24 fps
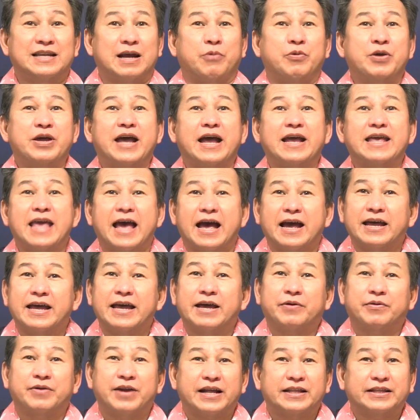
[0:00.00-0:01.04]
chào quý khán giả
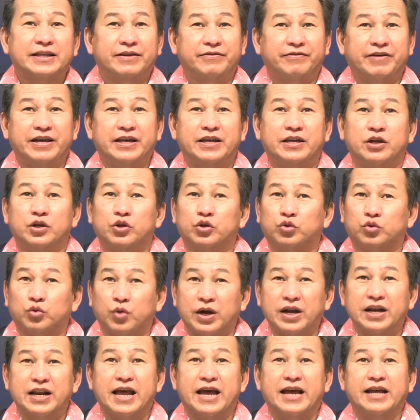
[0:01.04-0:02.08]
Carolina TV
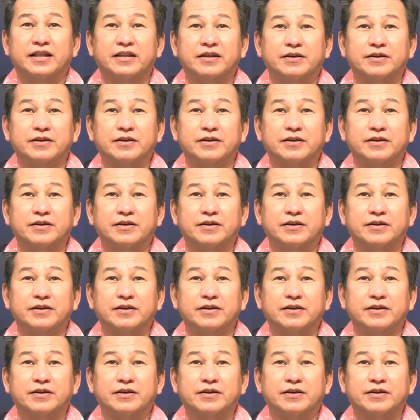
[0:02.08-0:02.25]
tuần lễ